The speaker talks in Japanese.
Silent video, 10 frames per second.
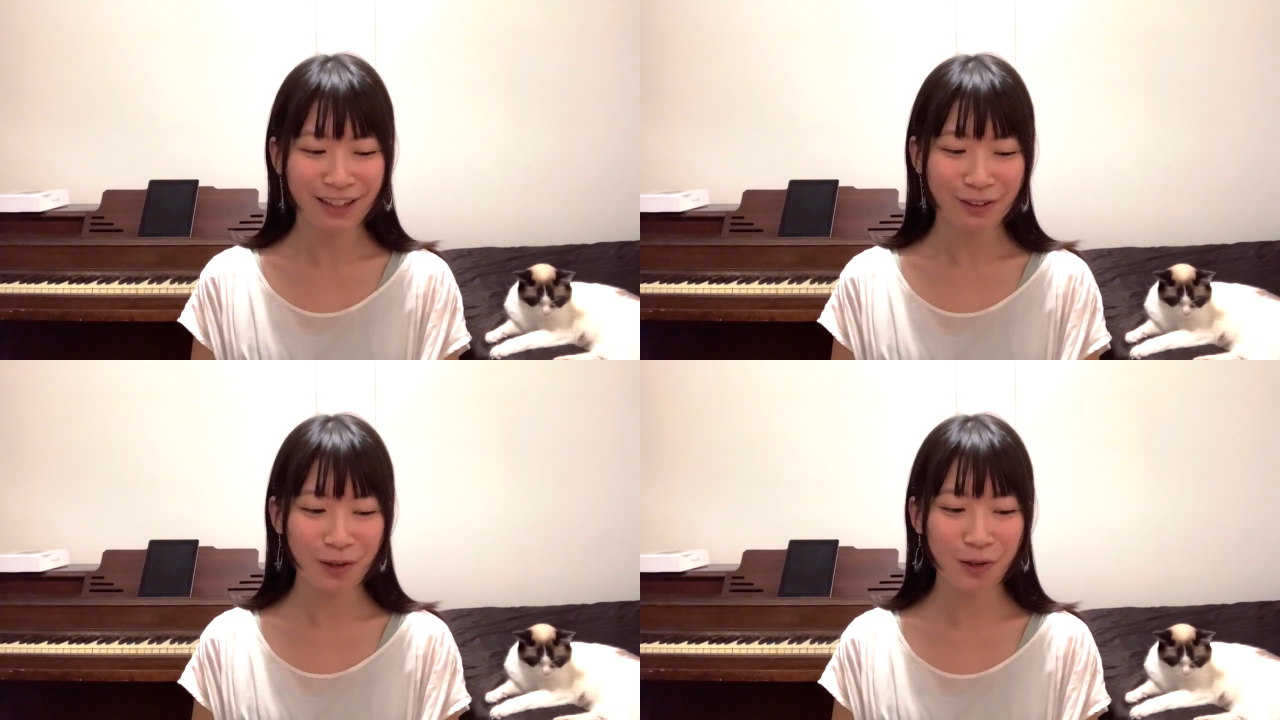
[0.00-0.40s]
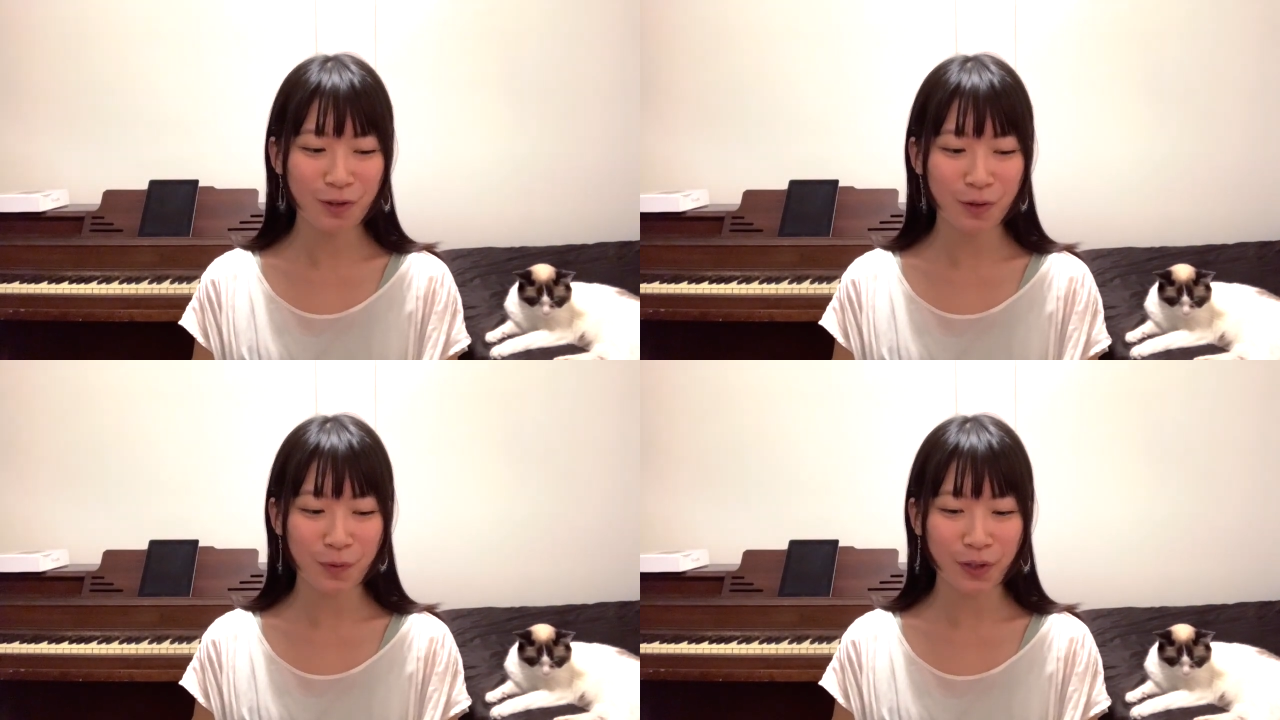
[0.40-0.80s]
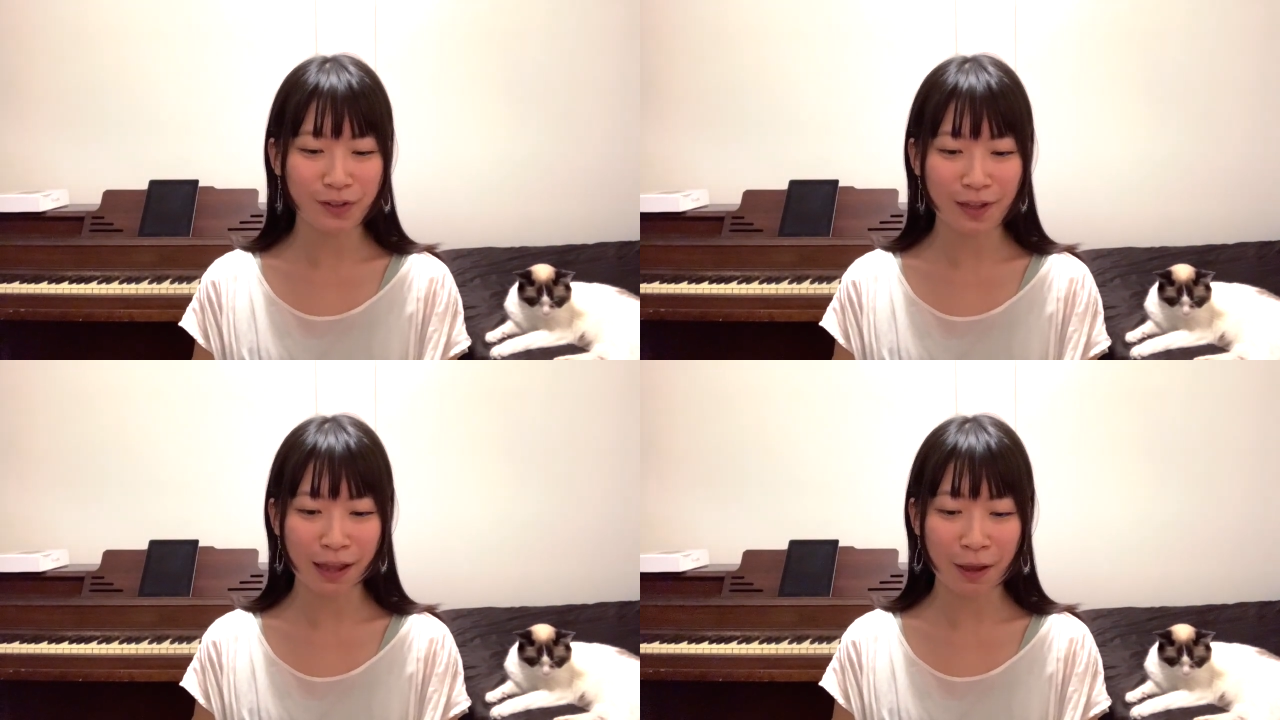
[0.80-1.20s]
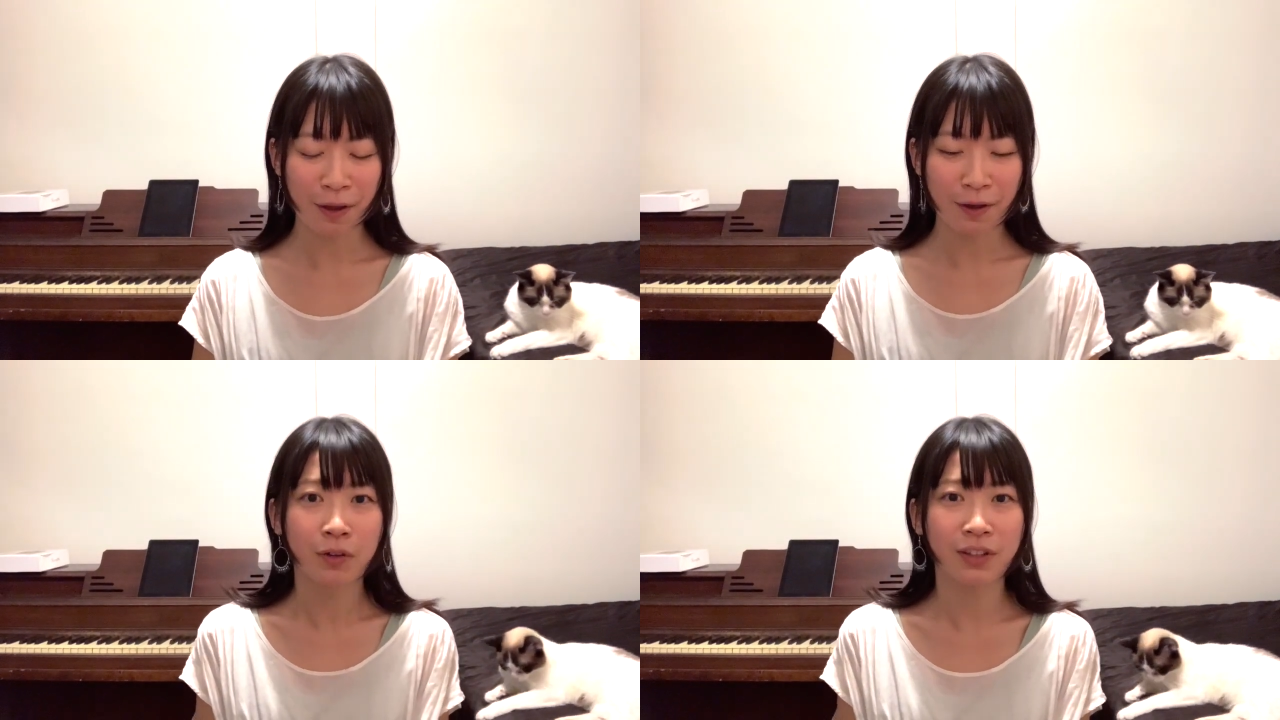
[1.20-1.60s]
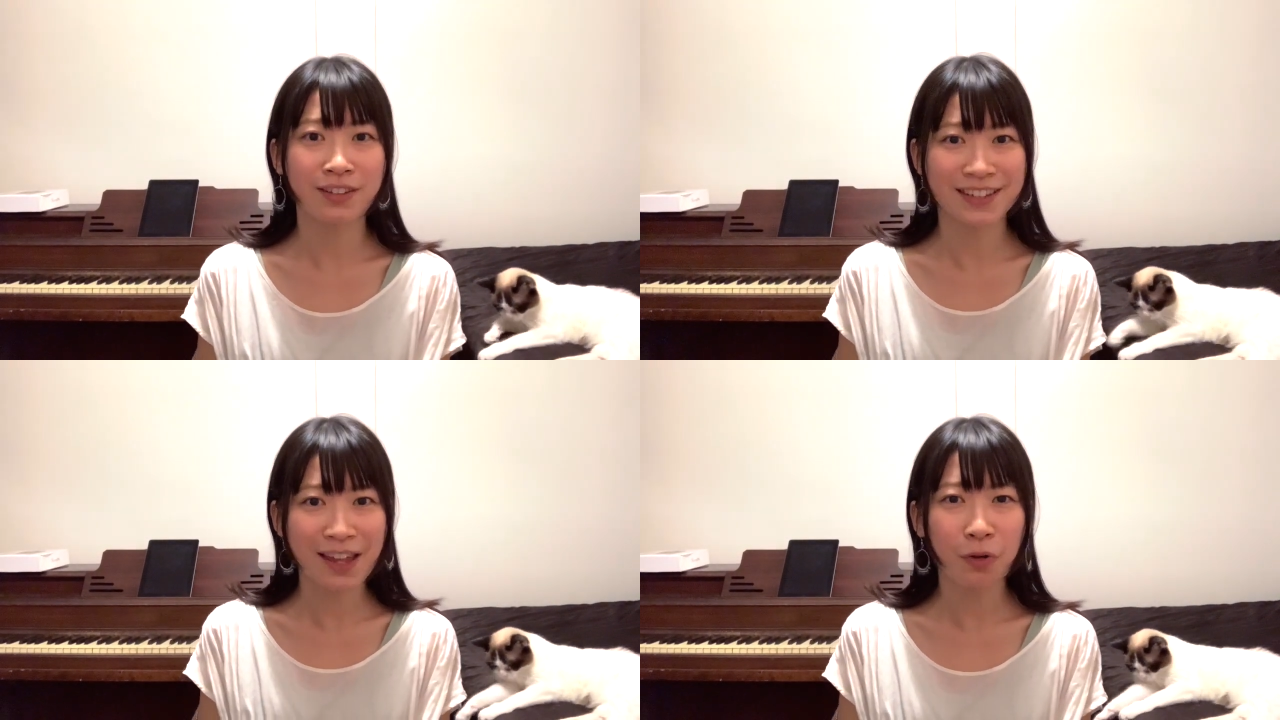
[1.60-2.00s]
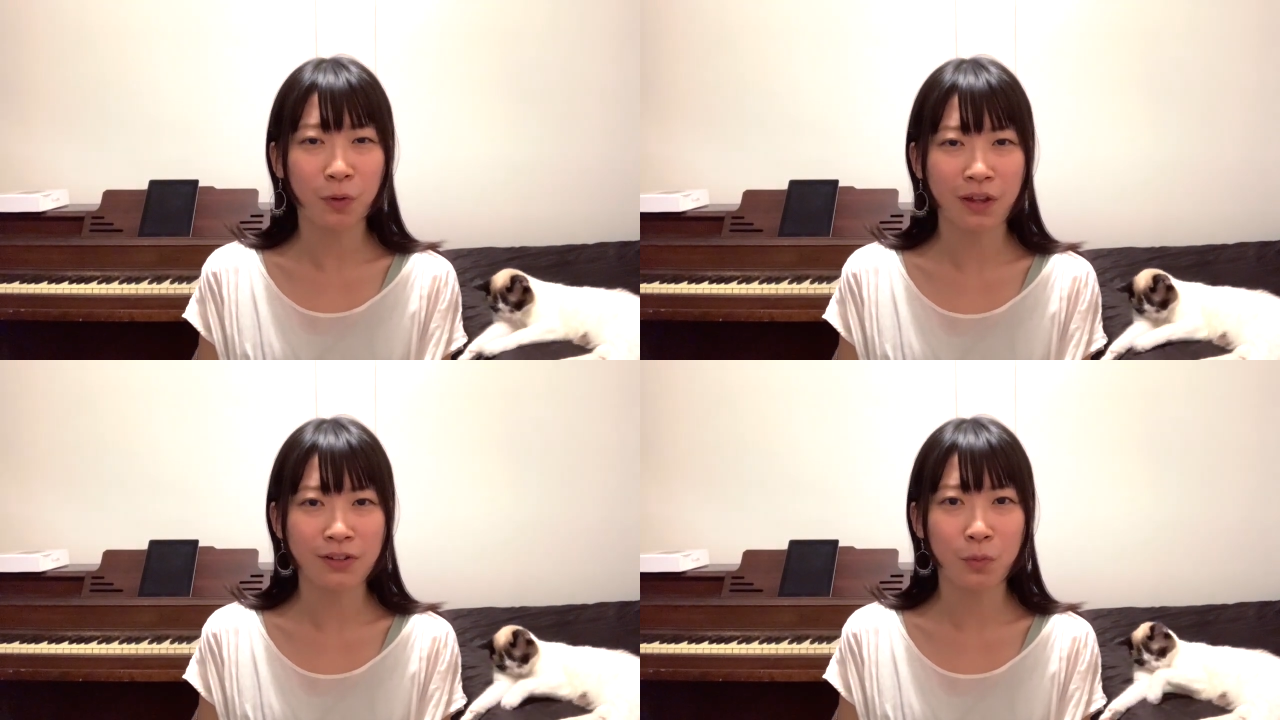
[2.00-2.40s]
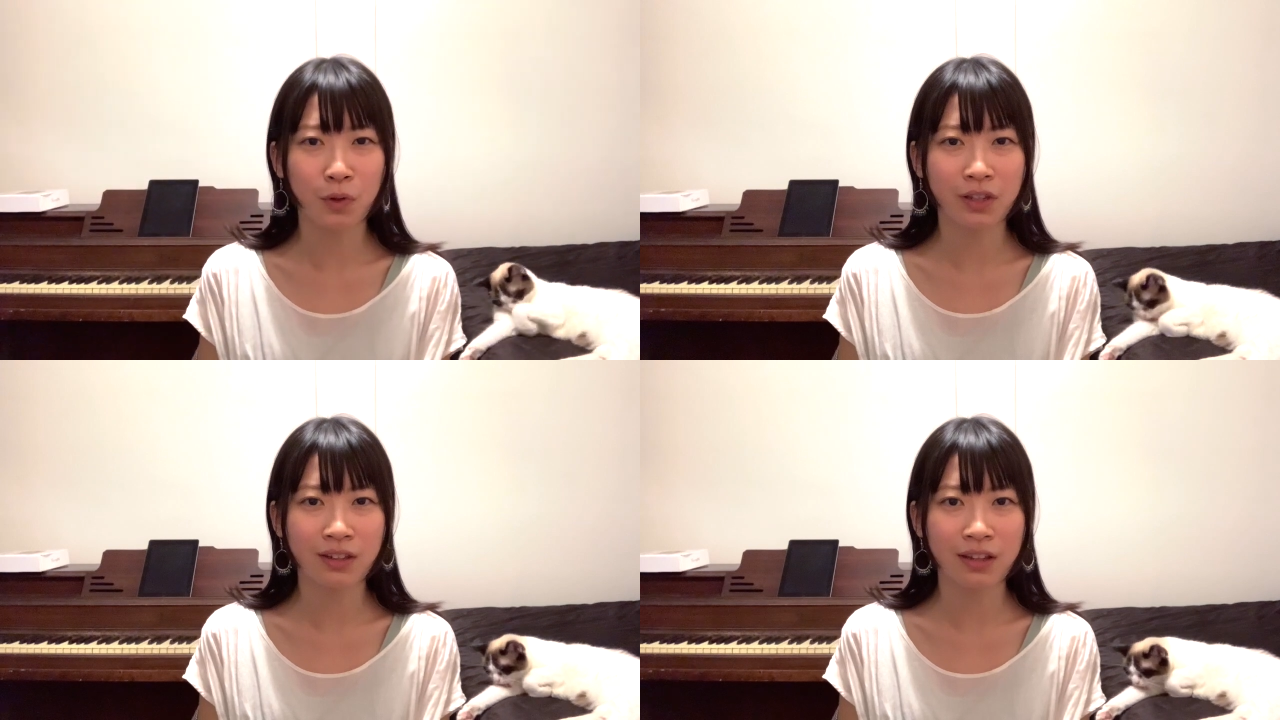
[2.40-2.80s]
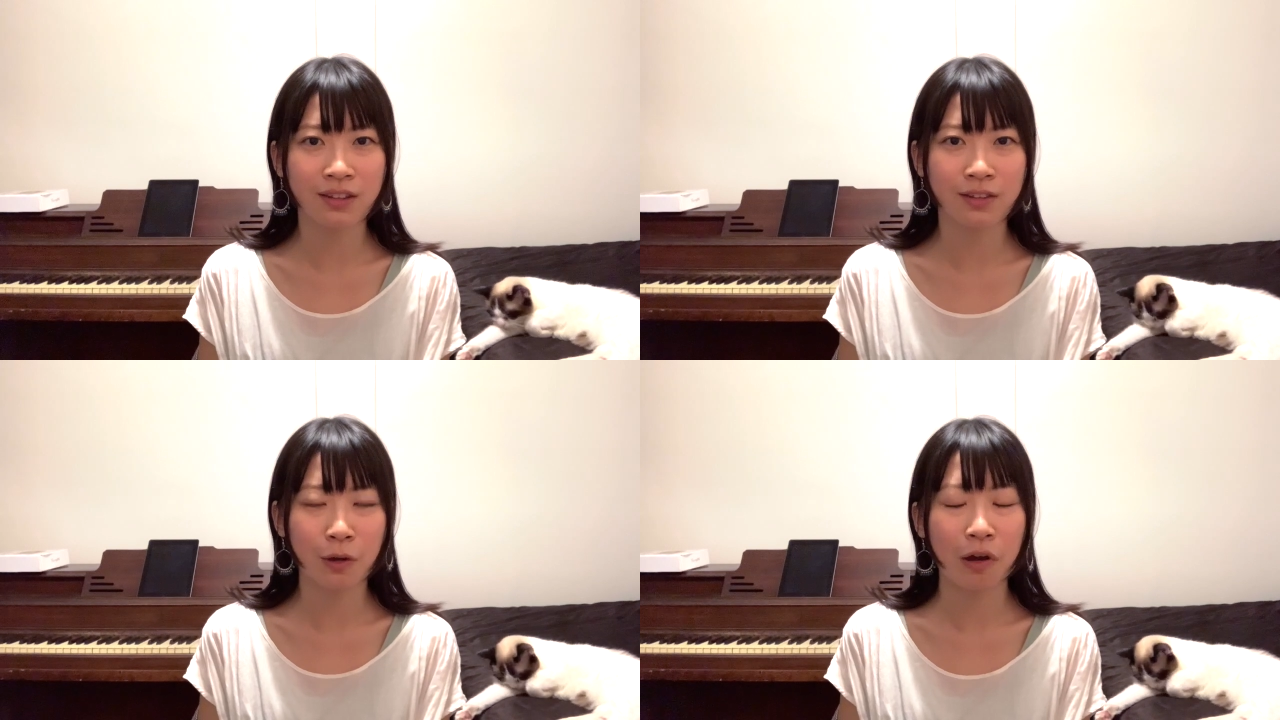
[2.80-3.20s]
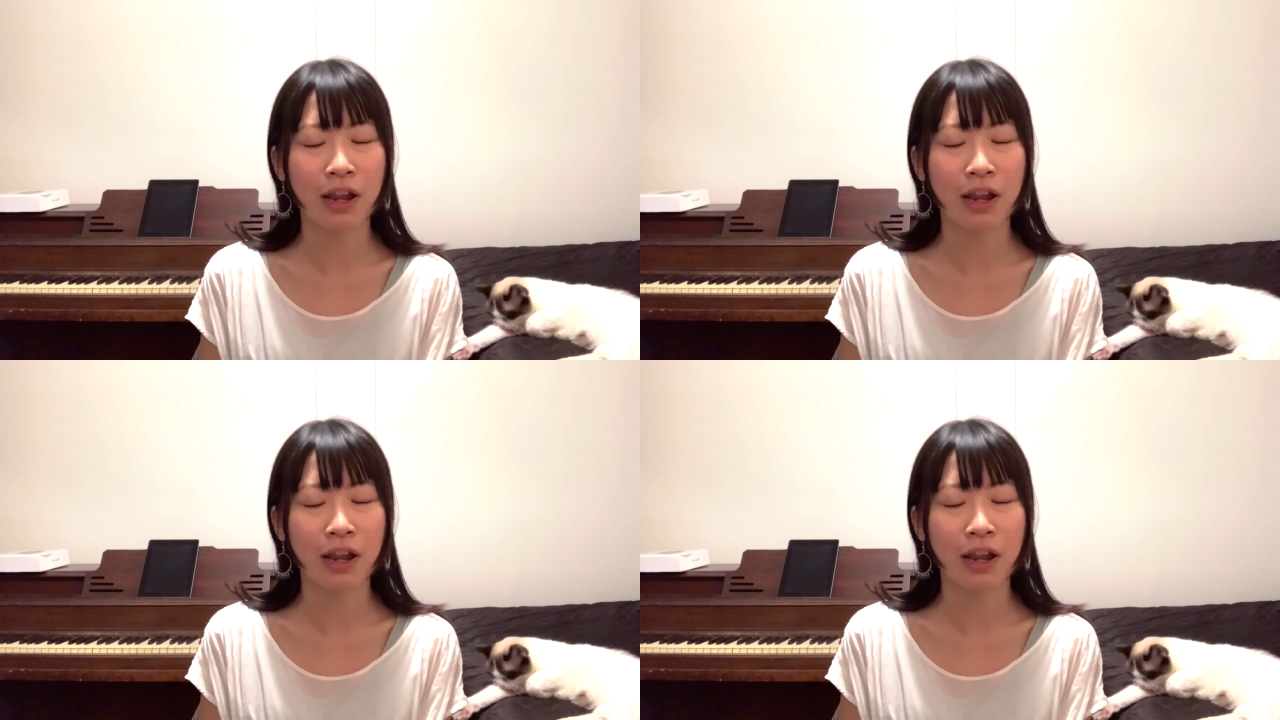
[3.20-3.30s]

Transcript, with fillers: というのもですね、私結構最初持ってきたんですよ。